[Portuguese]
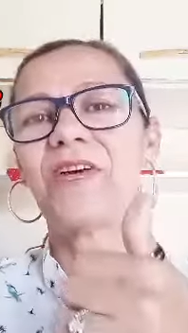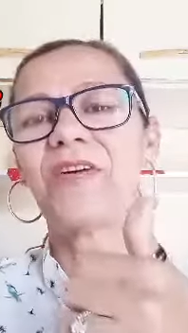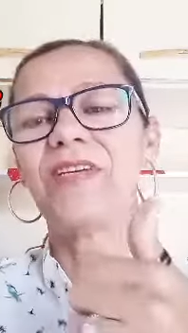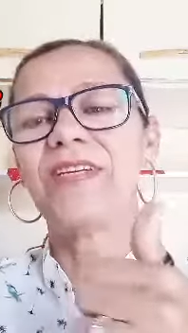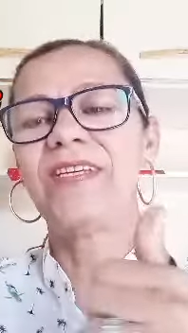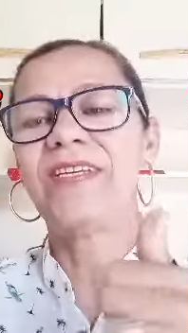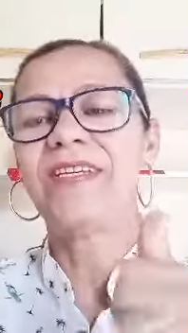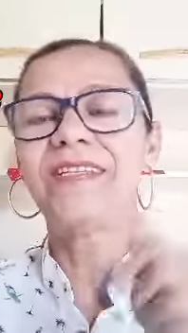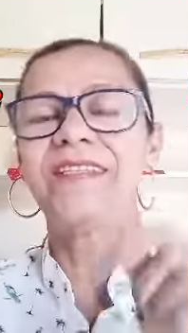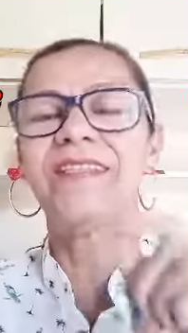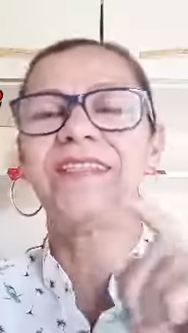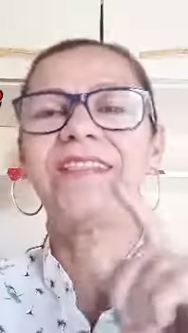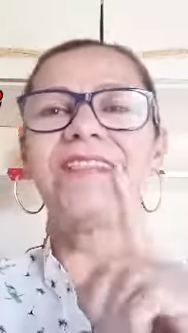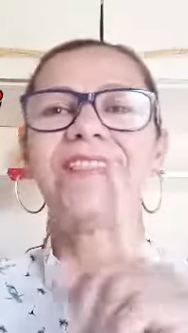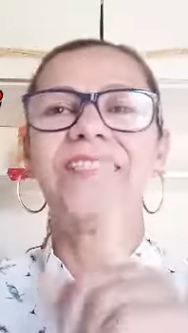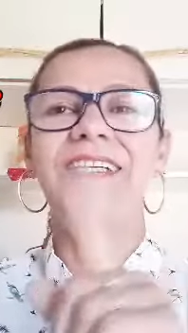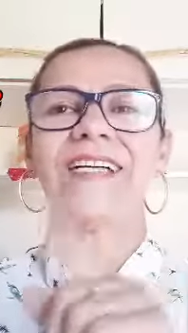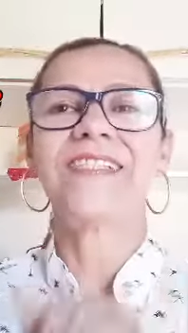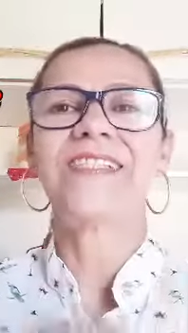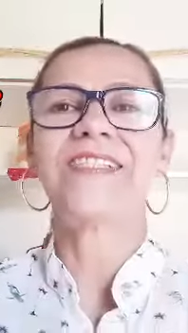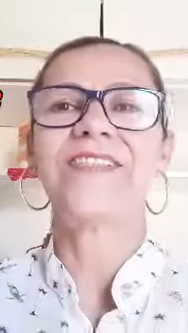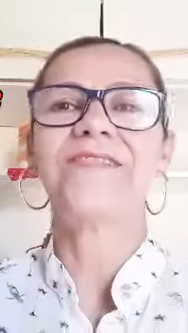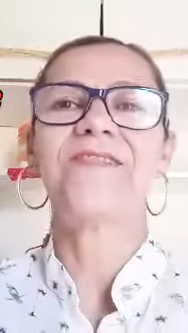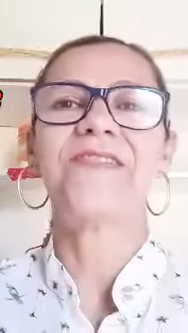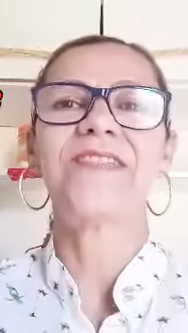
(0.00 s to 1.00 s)
joinha e
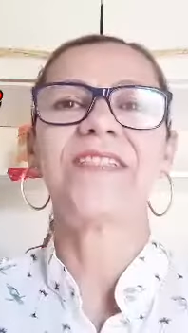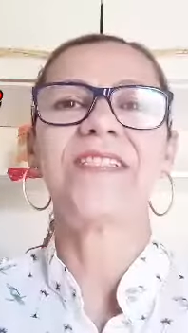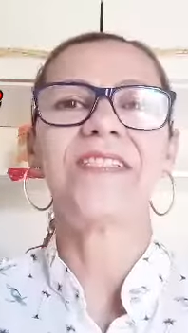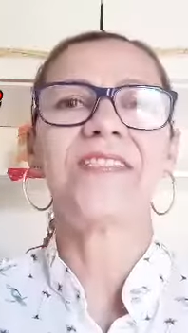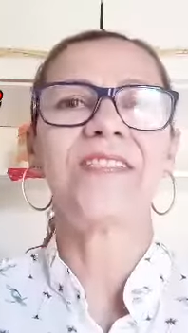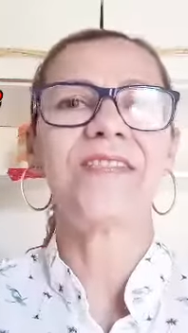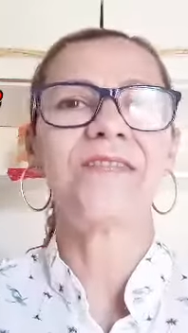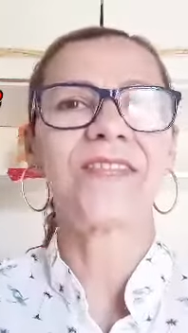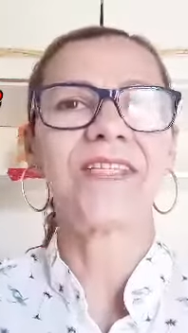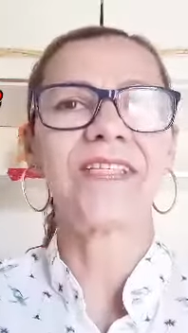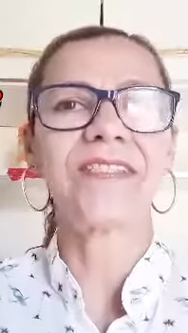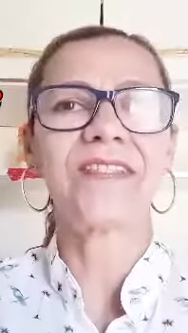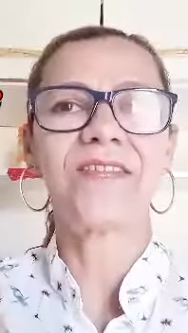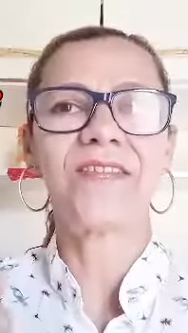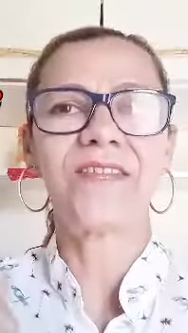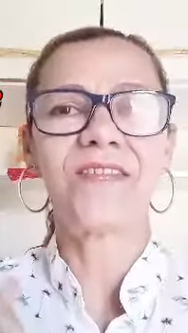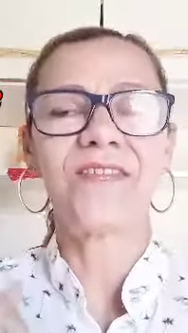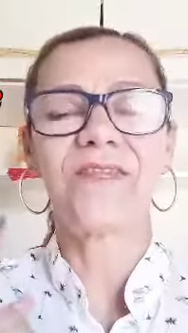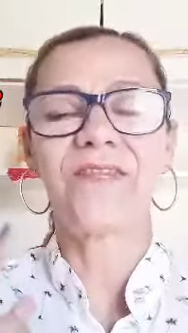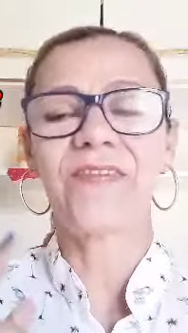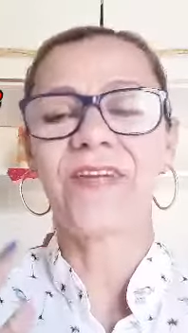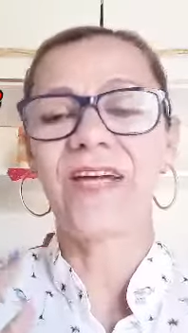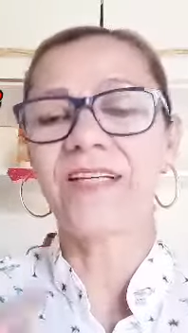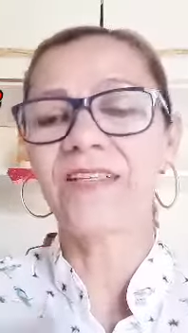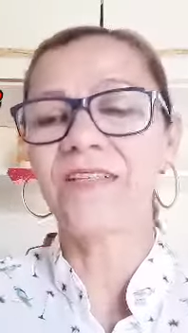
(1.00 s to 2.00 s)
ative o sininho das
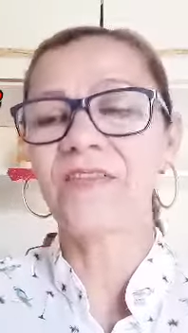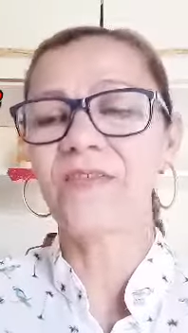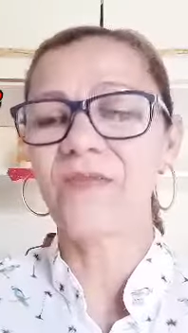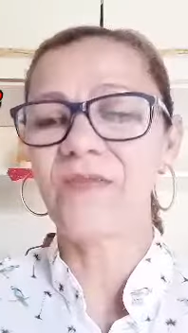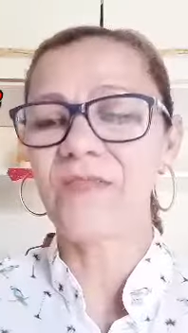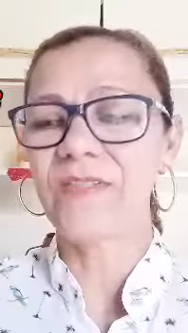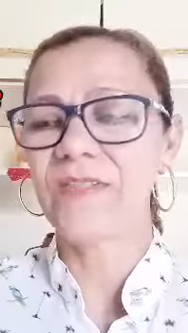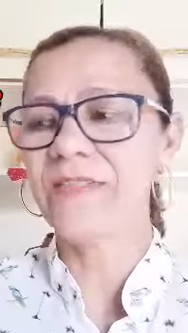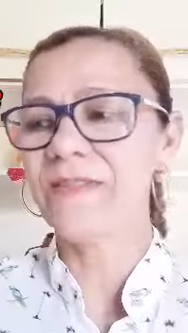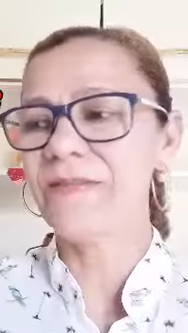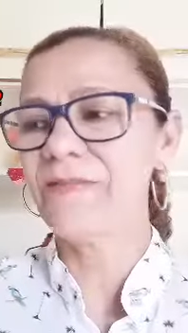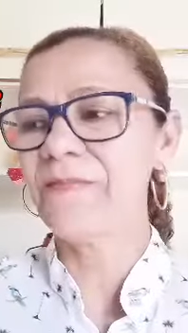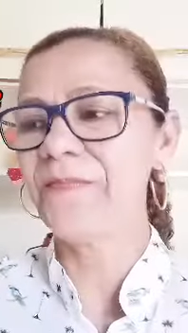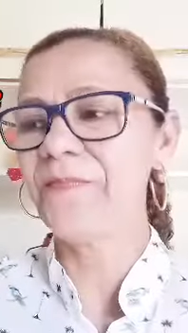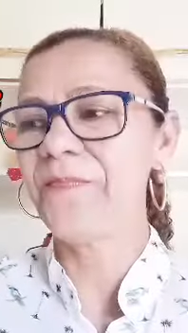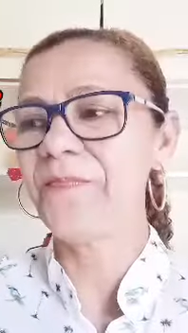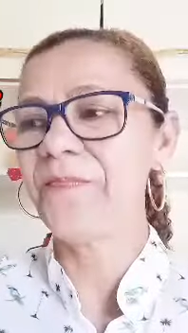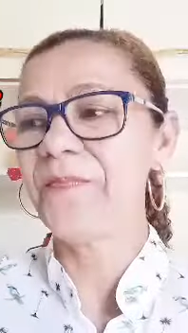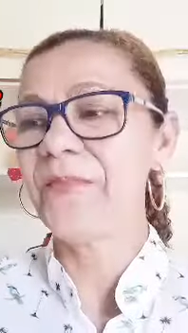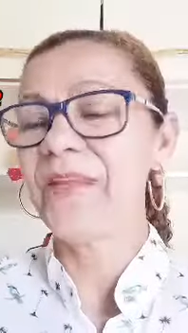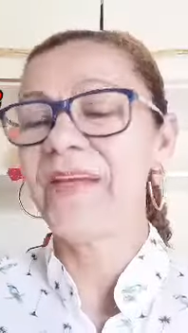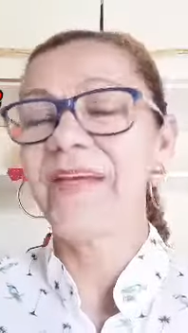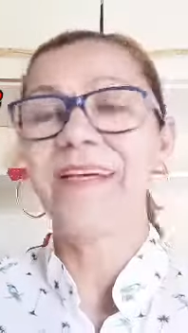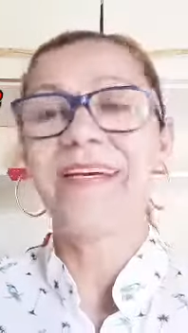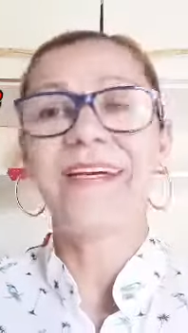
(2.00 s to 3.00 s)
notificações.
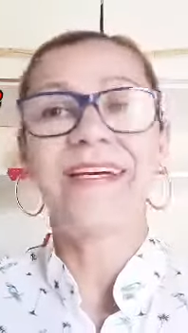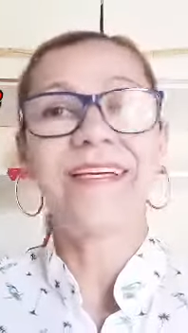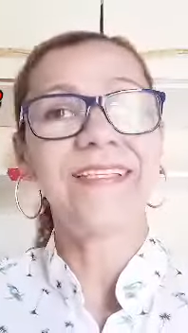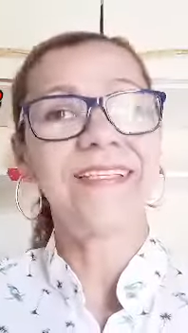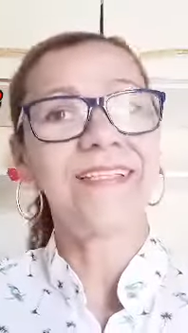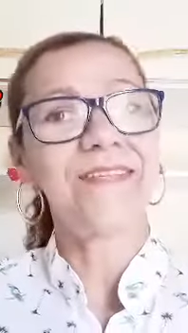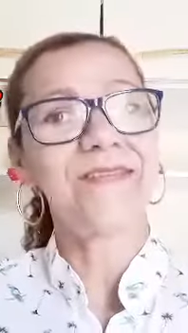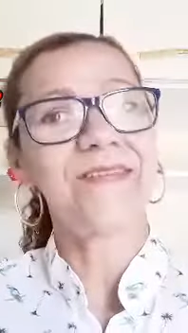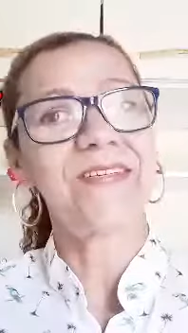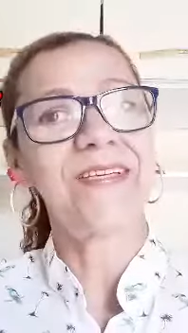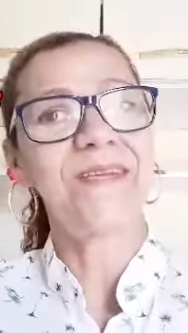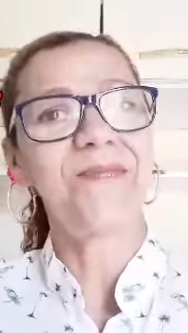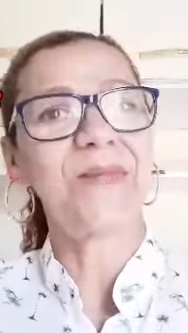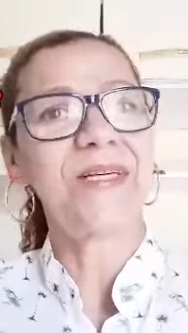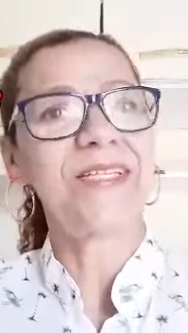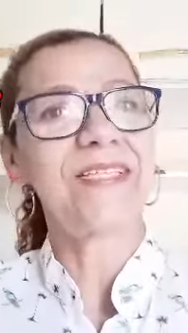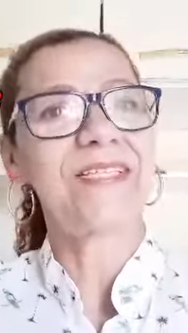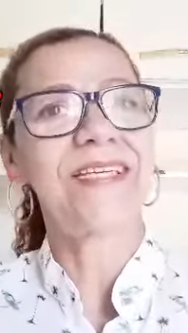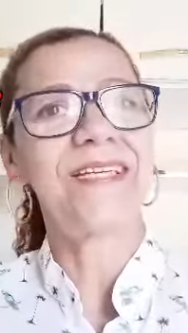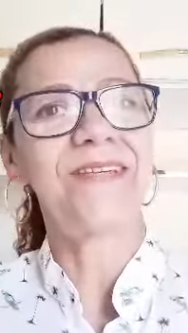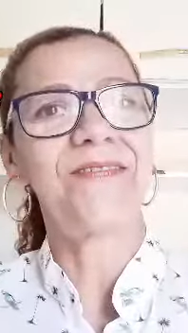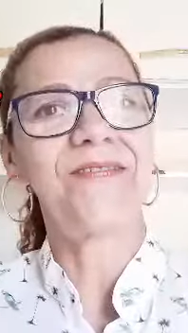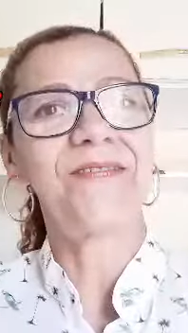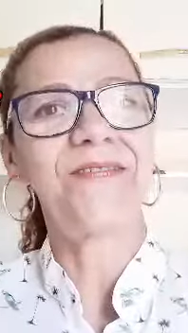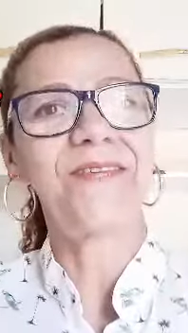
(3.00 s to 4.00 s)
Então, sem mais
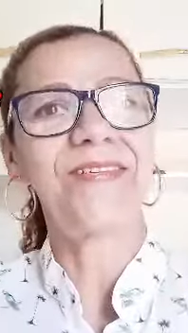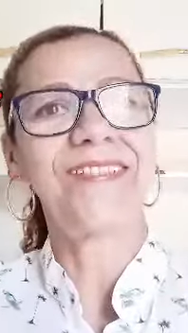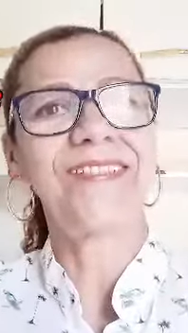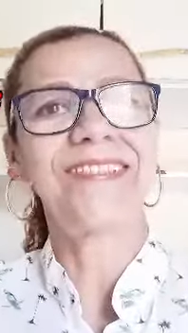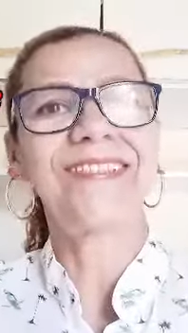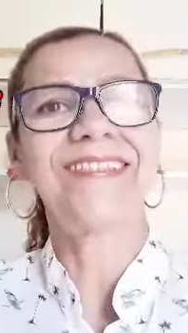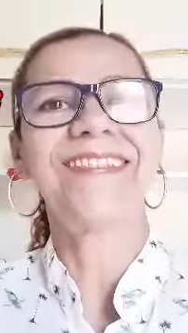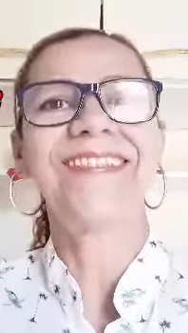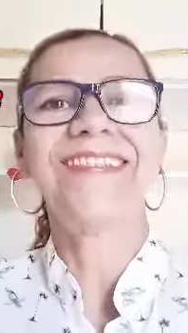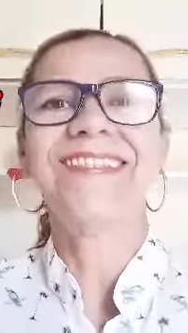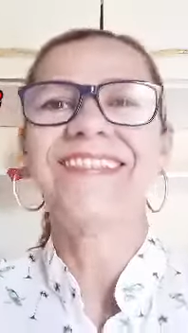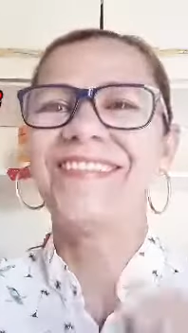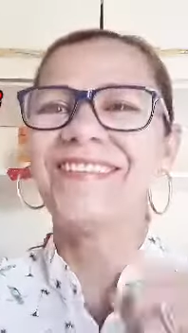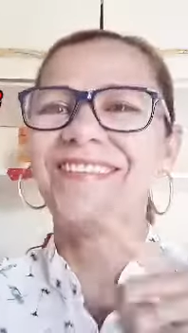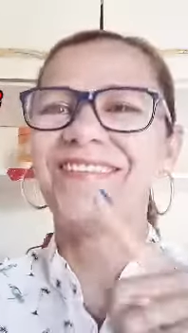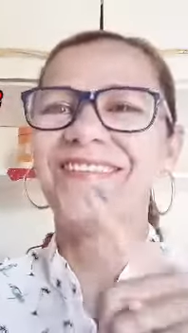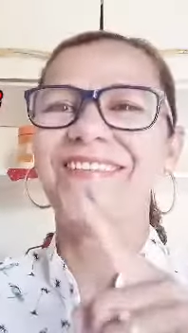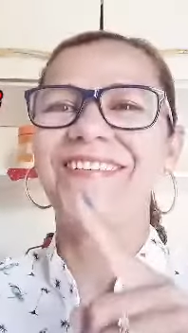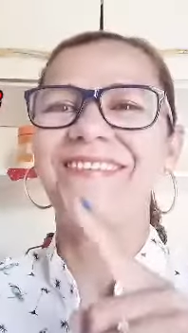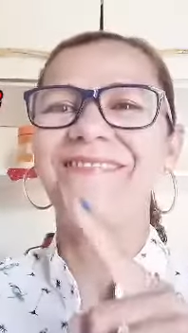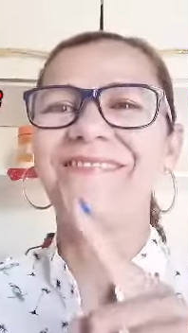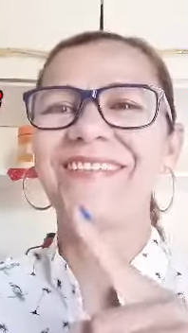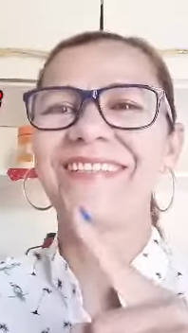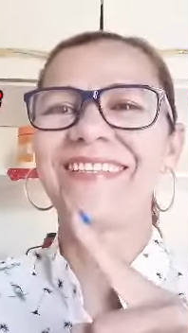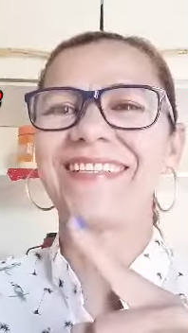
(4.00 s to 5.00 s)
delongas,
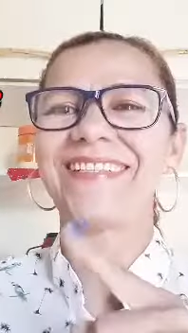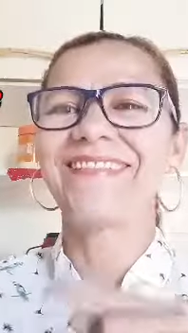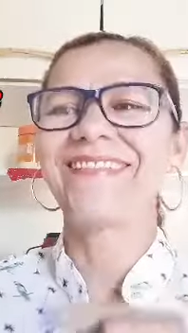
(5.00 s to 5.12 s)
vamos